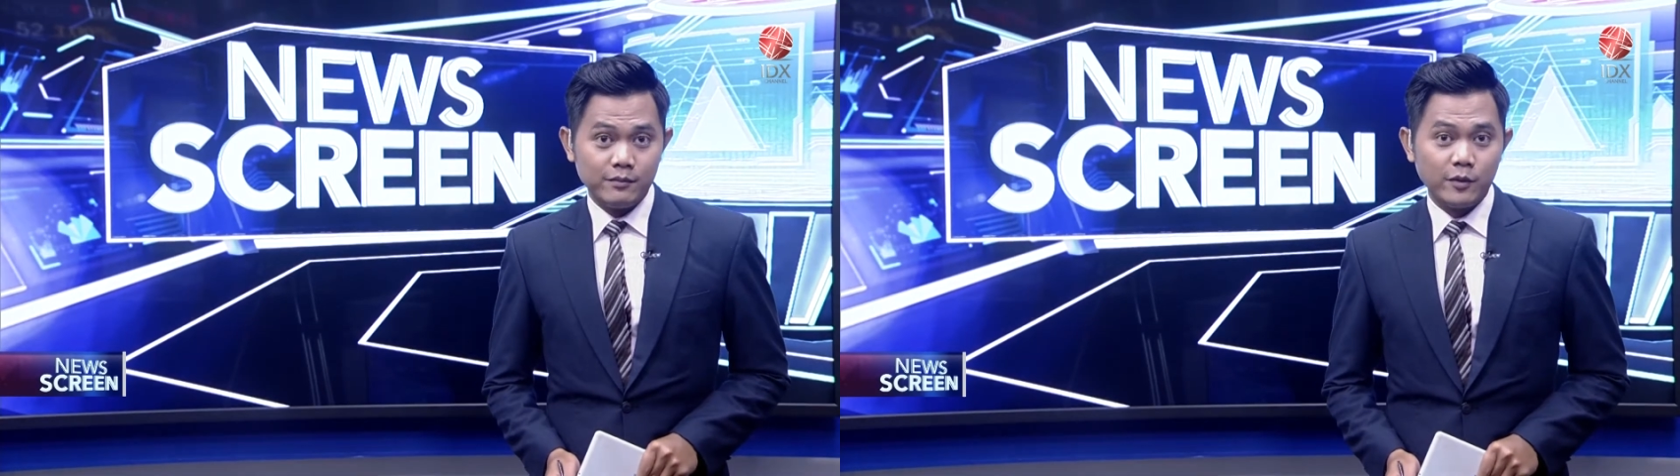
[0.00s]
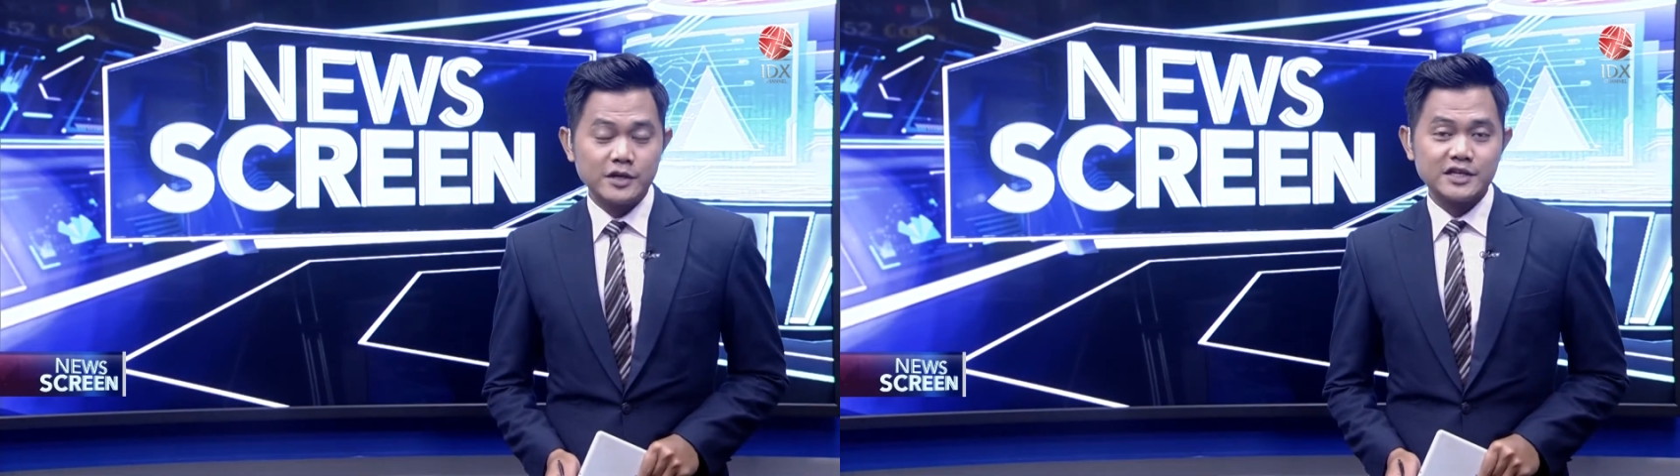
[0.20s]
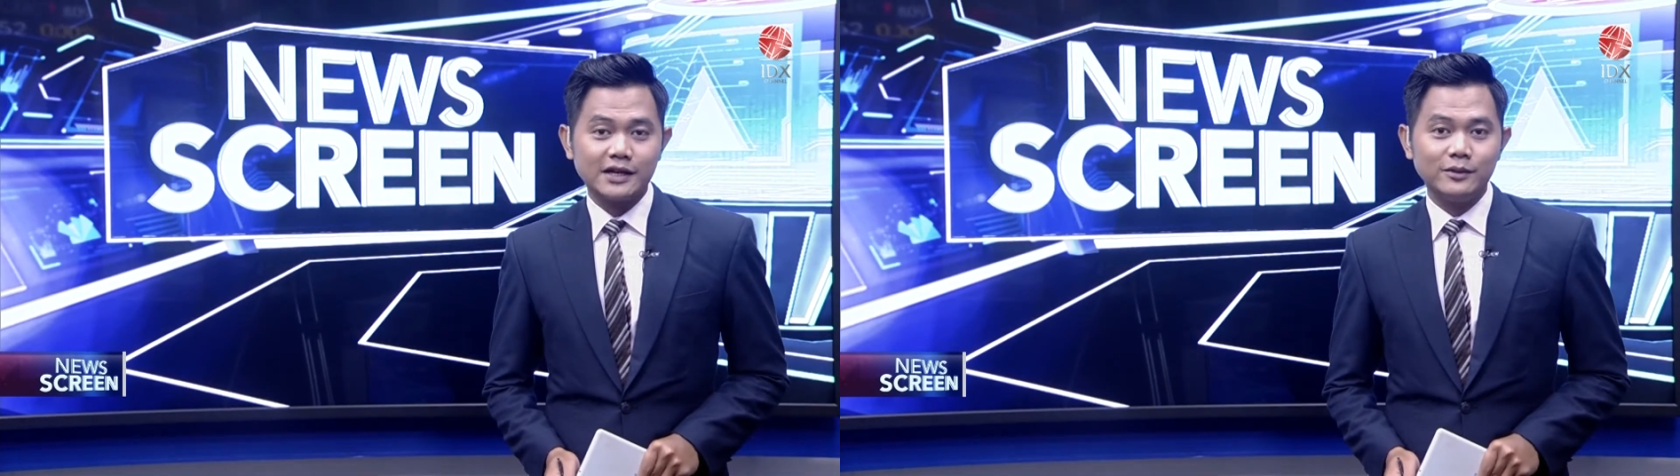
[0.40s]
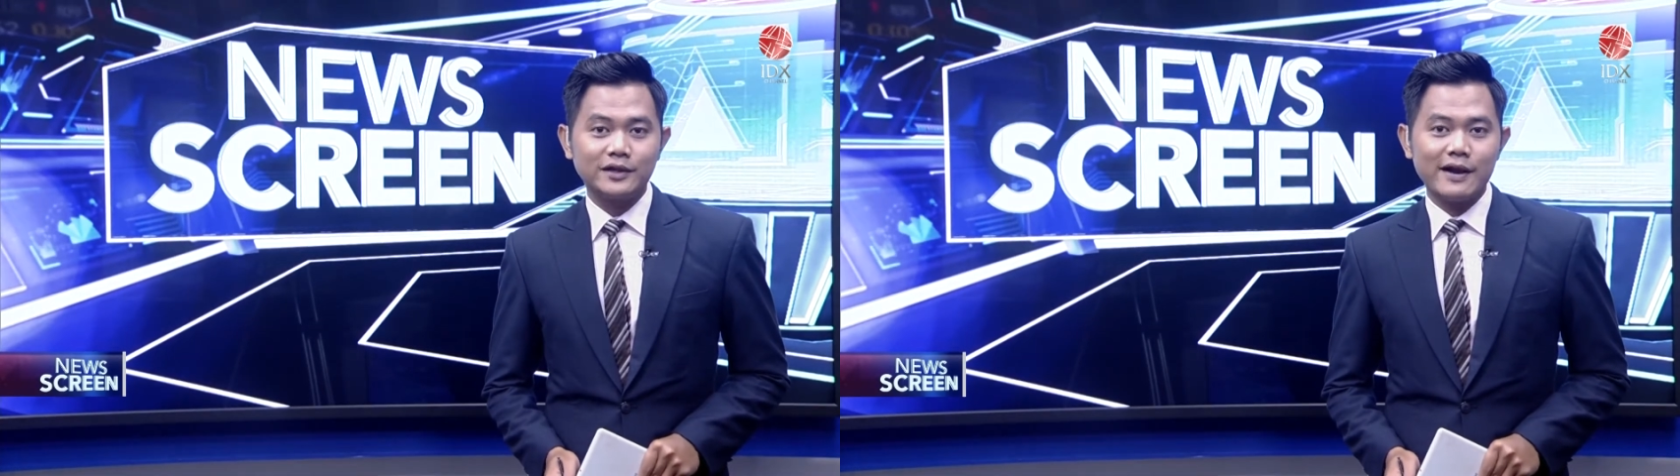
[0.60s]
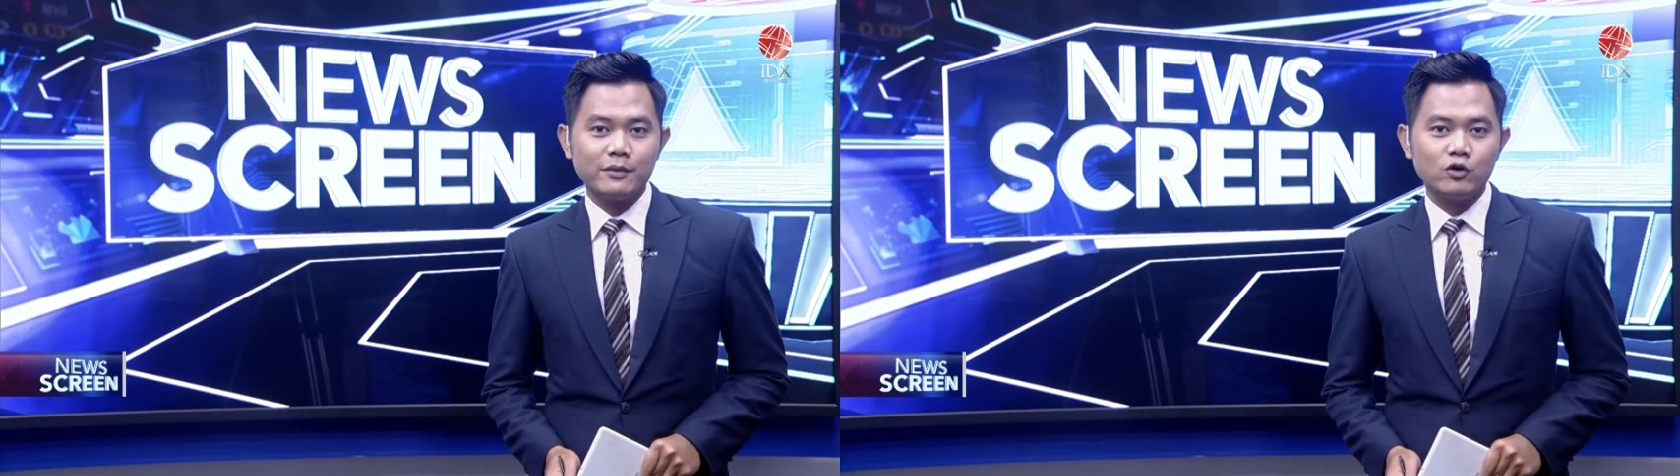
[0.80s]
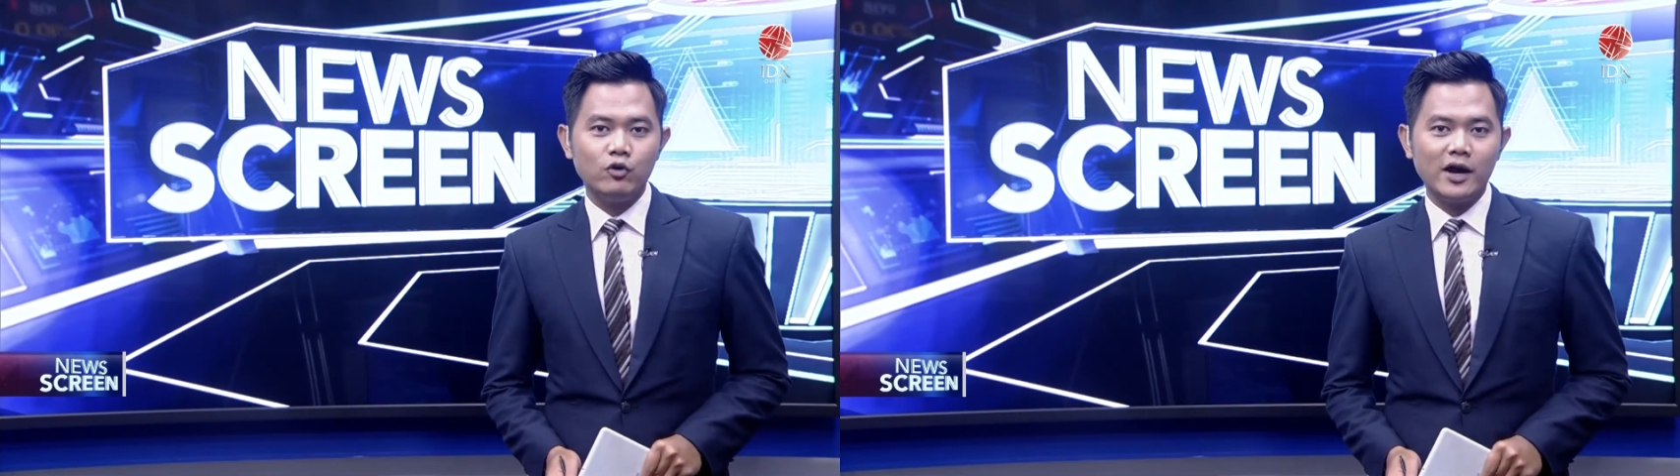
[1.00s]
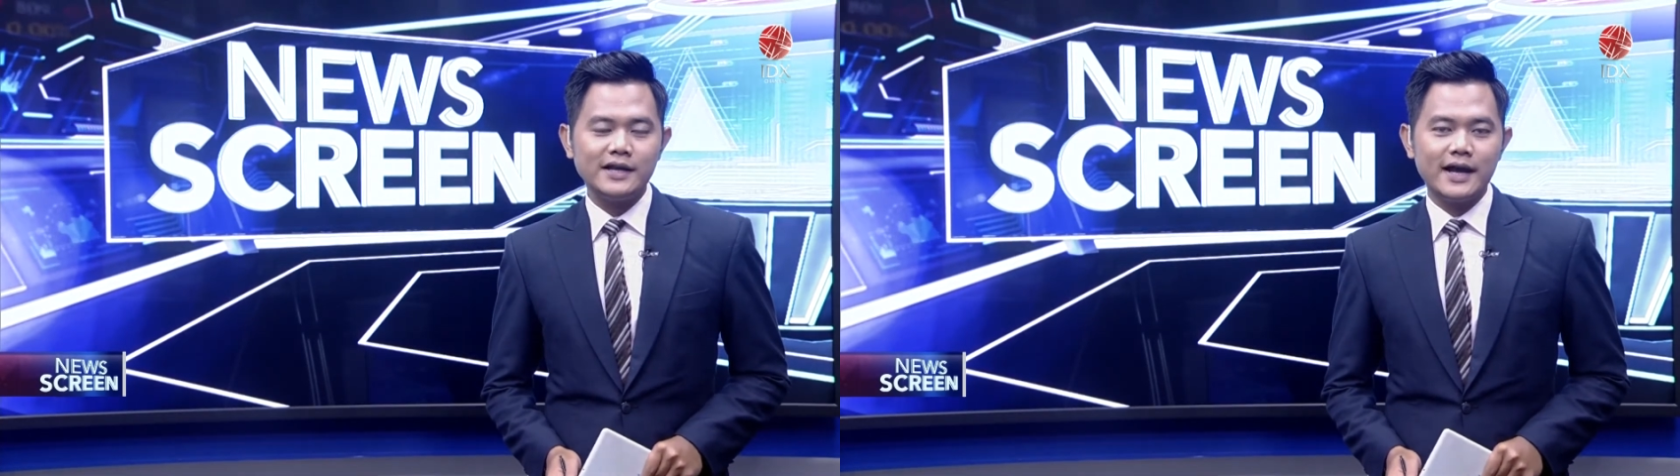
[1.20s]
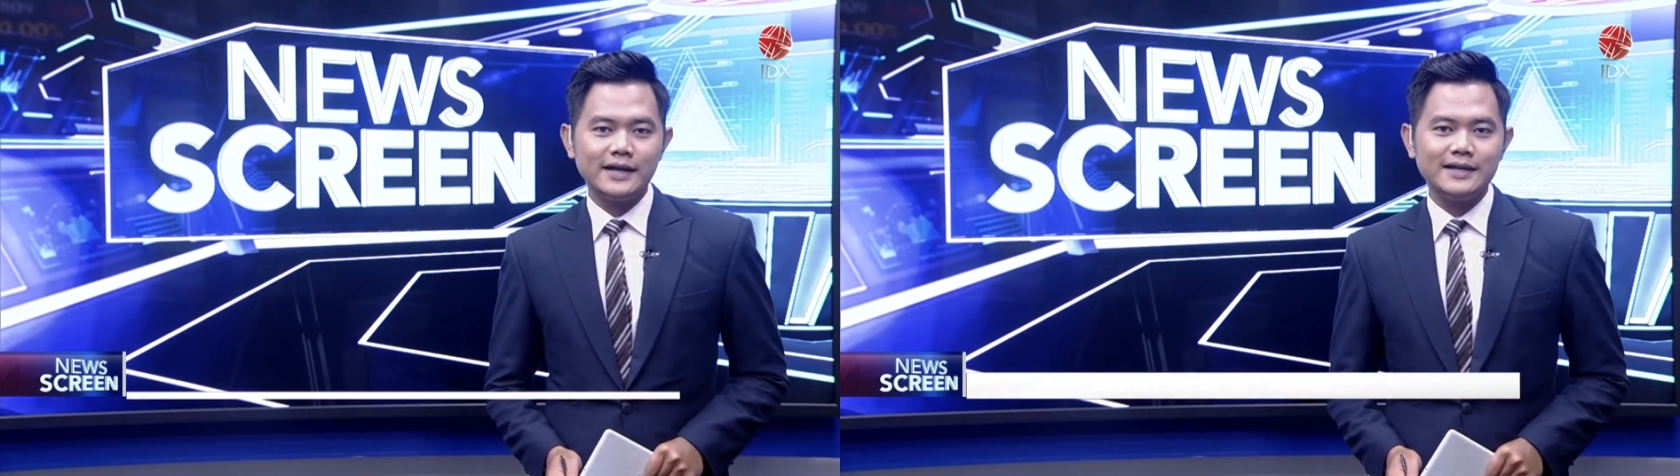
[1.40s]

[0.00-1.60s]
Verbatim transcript: Pemirsa Kementerian Perhubungan dan